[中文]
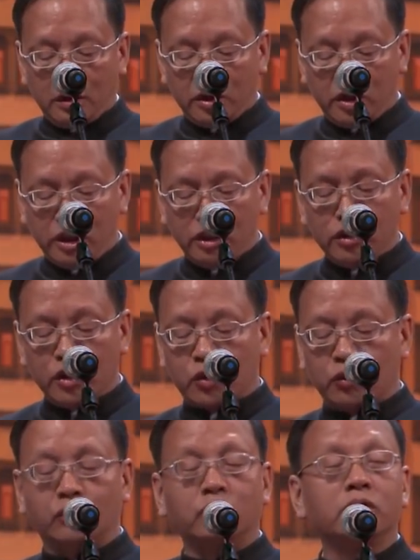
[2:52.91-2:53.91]
敬
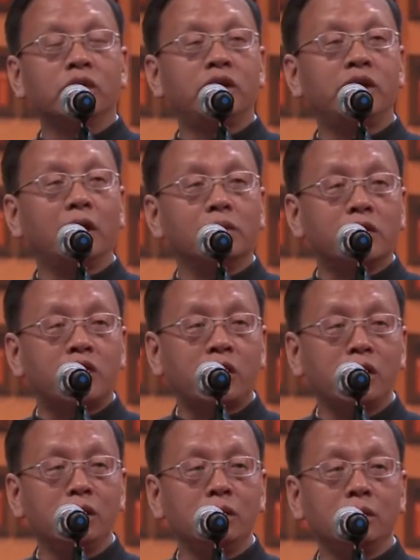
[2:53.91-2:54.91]
祖孝
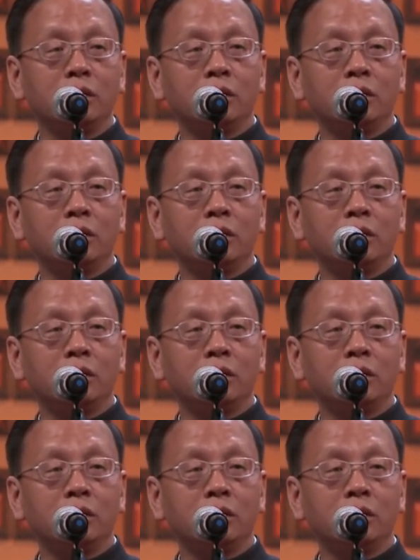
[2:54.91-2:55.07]
亲